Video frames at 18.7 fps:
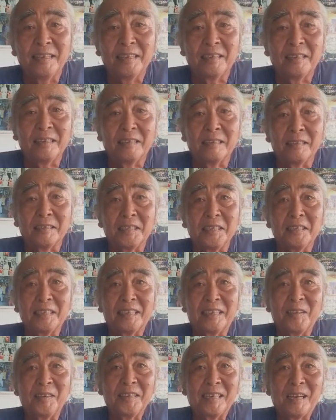cho nên người xưa người
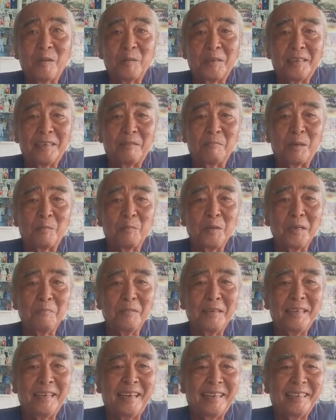ta nói một câu gì nè mà không biết
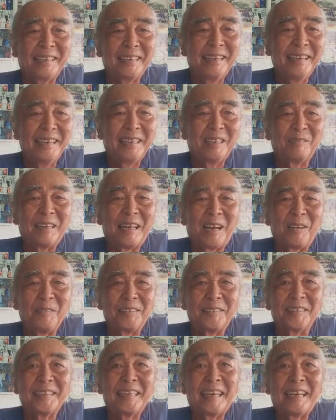mấy anh đồng đạo
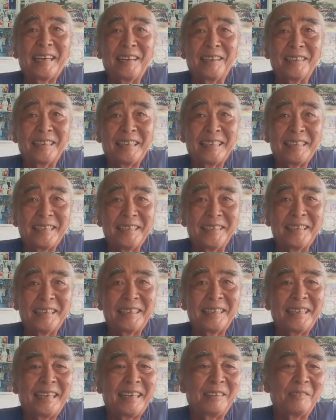mình có nghe nghe chưa nghe
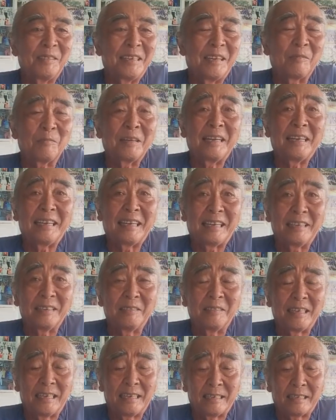nghe về đọc đây nè
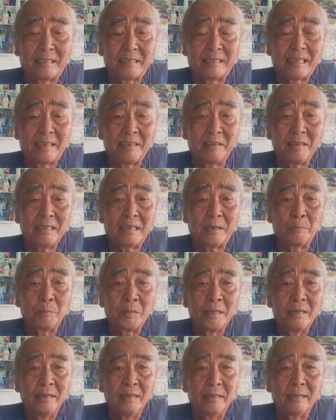cái này là người ta nói nè
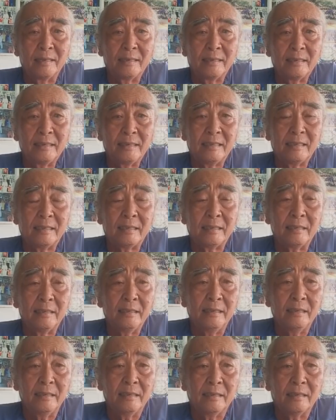nói à,
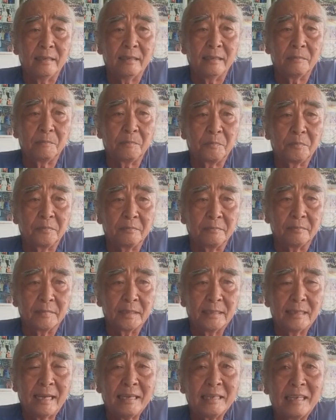à,
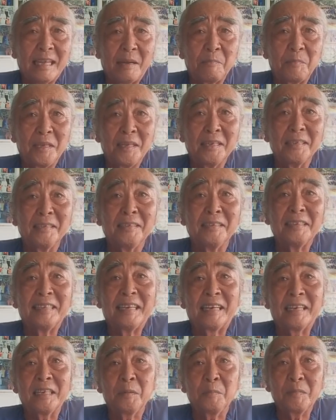sắc đẹp giết người
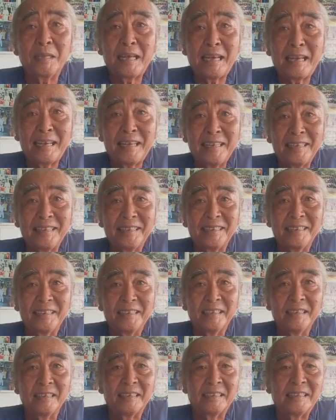chẳng gớm tay
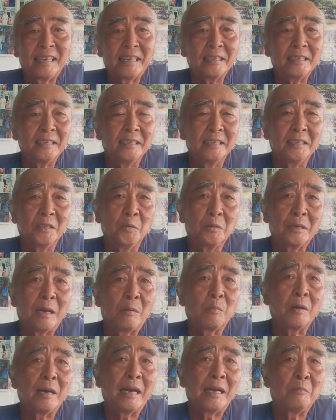à, sắc như thuốc
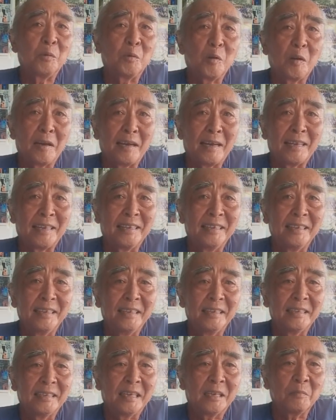độc hại muôn loài
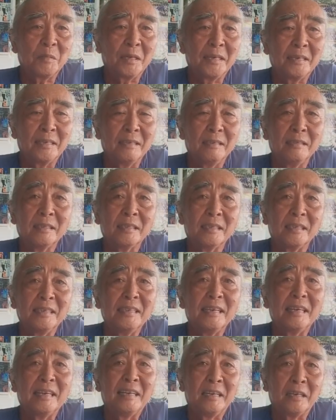sắc mê cư sĩ
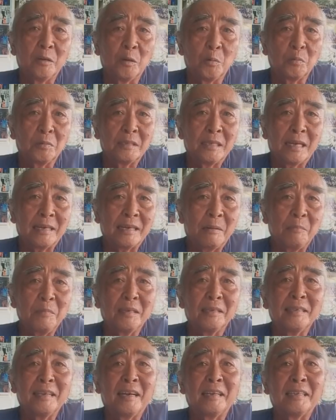về địa ngục sắc đắm
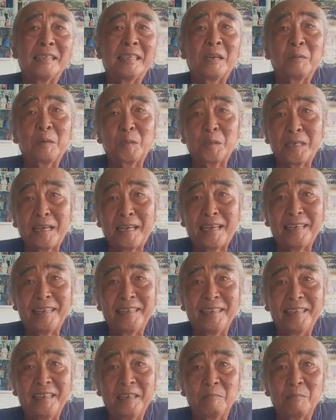người đời sao nổ sang
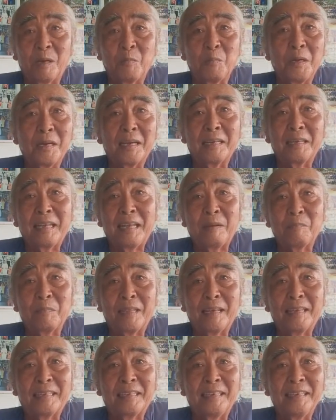mà không biết anh em người
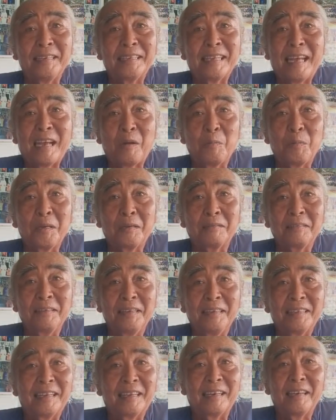ta nghĩ làm sao không biết
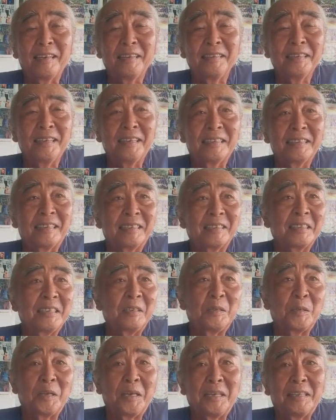ta lớn lên ta
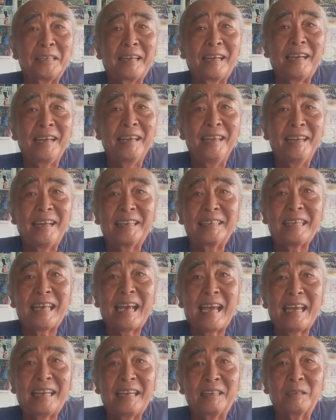như khi người ta ăn
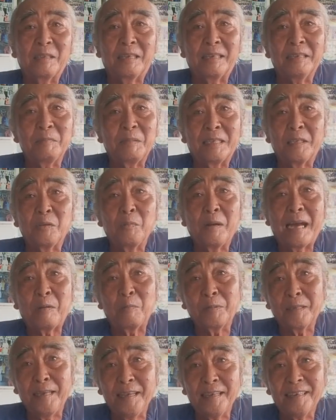chay nè ta cái này chú ba
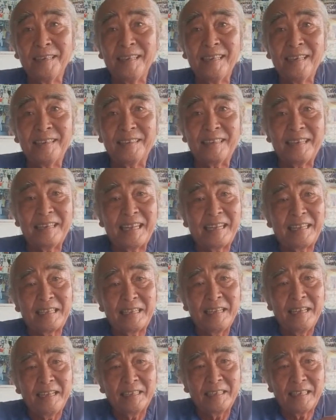cũng tiếc đó ha cái này yeah. Dạ.
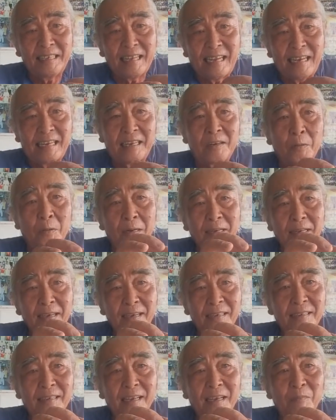cái này là nói
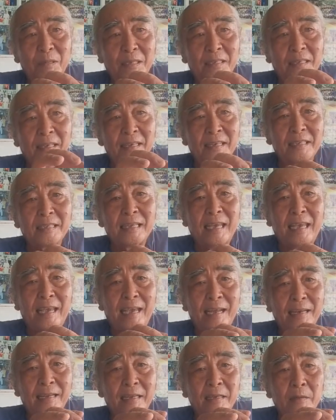lên để mà chia
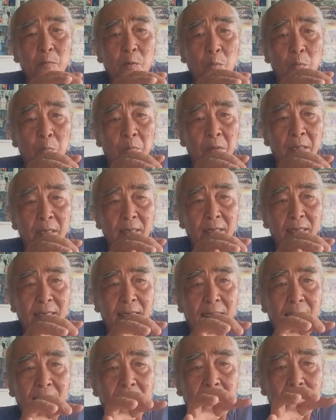sẻ để cùng
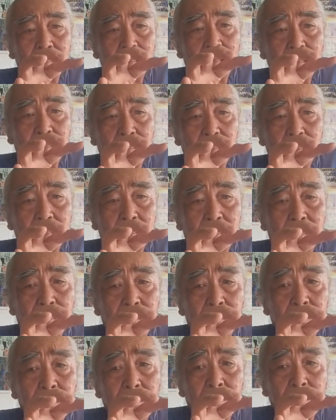là
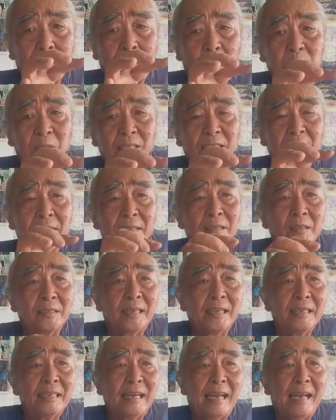cộng sự cho
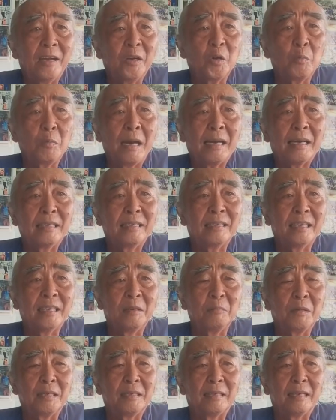tất cả cô bác anh
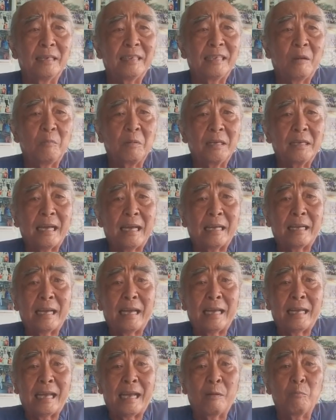chị mình đã trong cái hàng
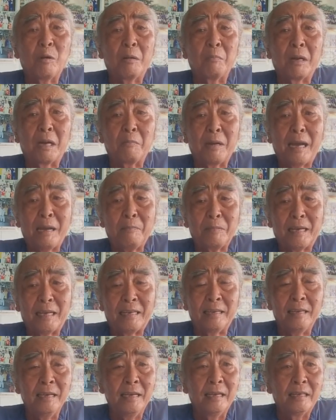ngày hạ mơ mạt pháp này
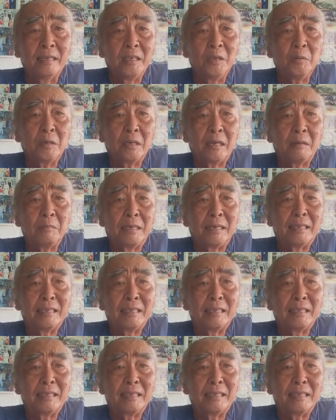là nếu là mình